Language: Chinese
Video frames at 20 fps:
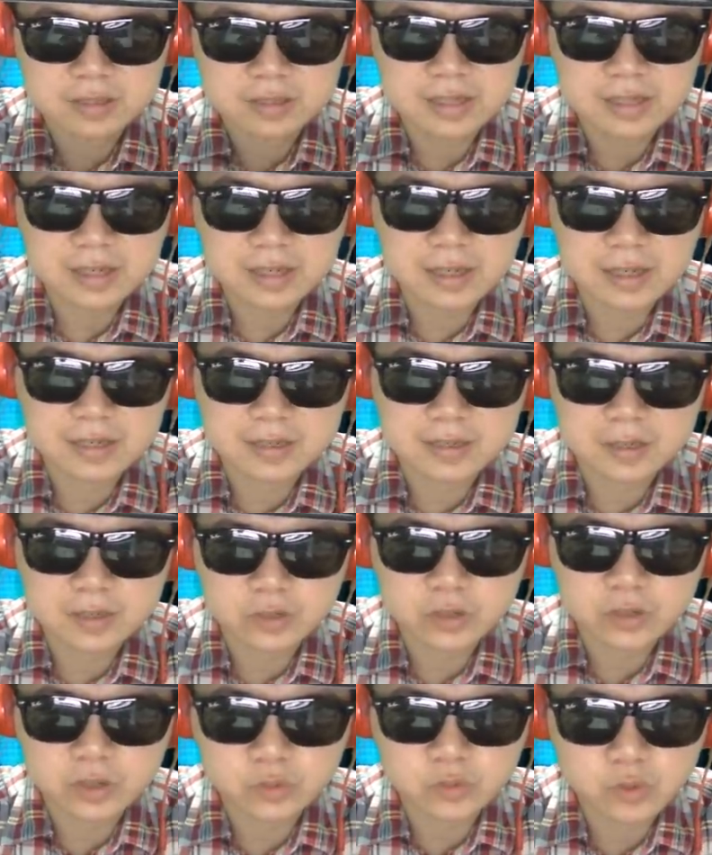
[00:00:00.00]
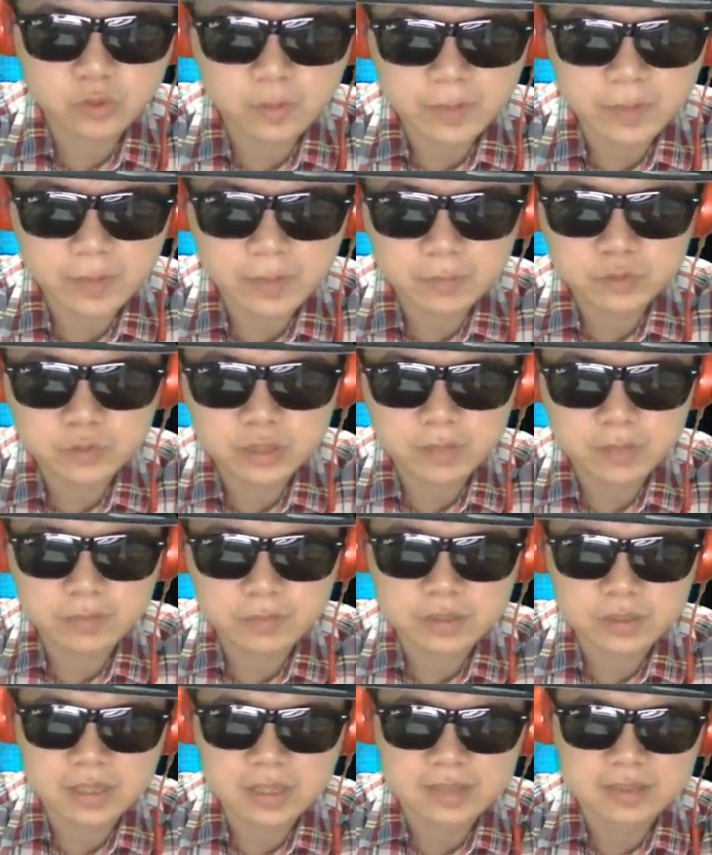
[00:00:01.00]
张燕怡的这个落边，目前比
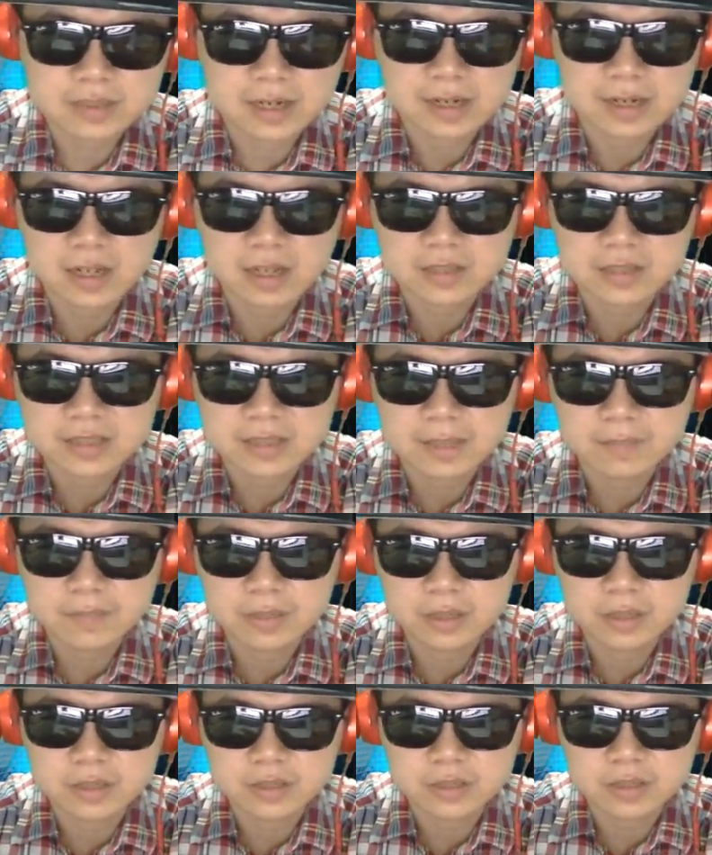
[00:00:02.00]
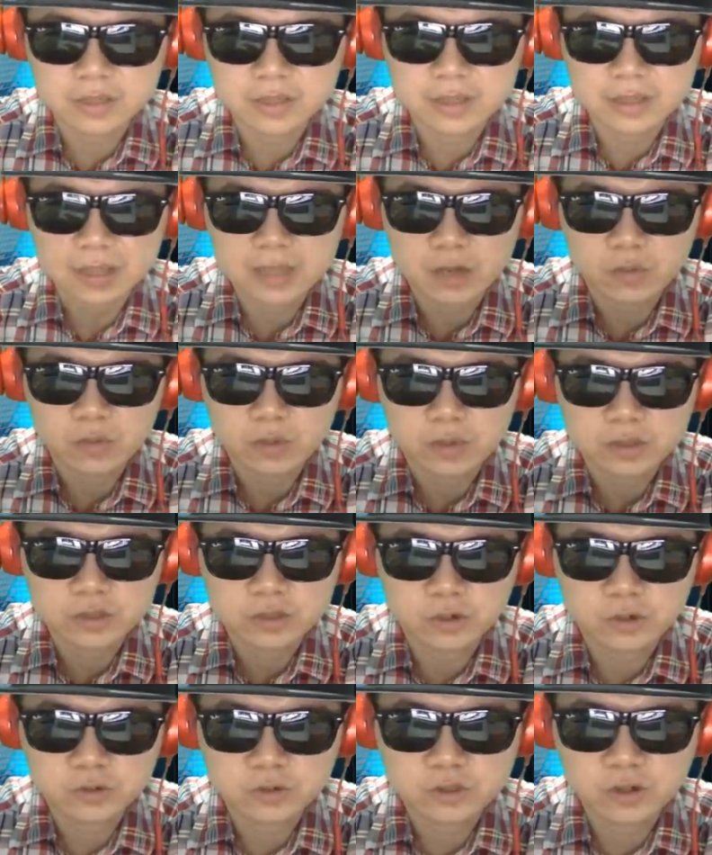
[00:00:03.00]
赛是来到三比二，小戴要回
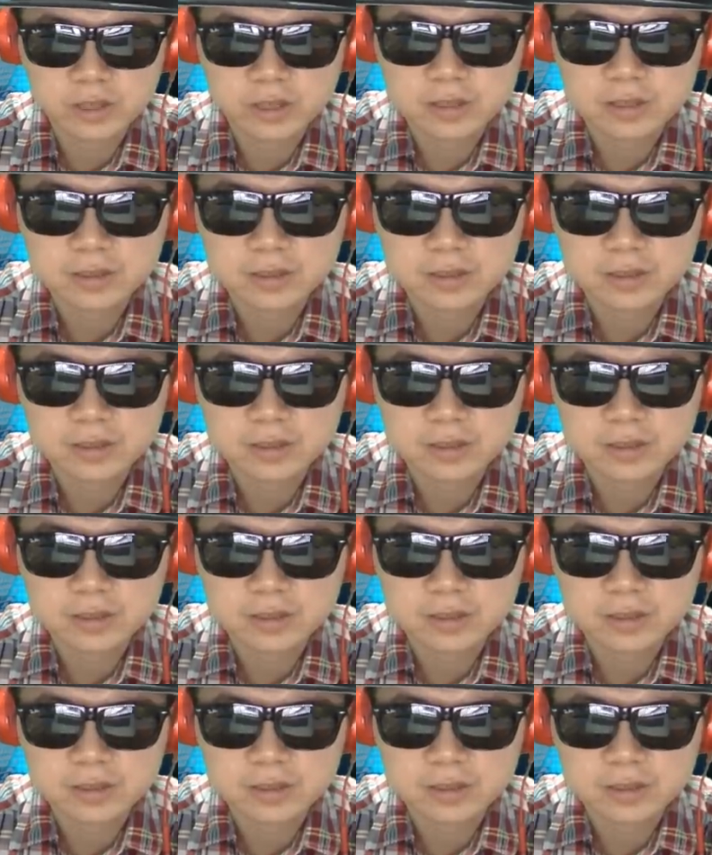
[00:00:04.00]
球权。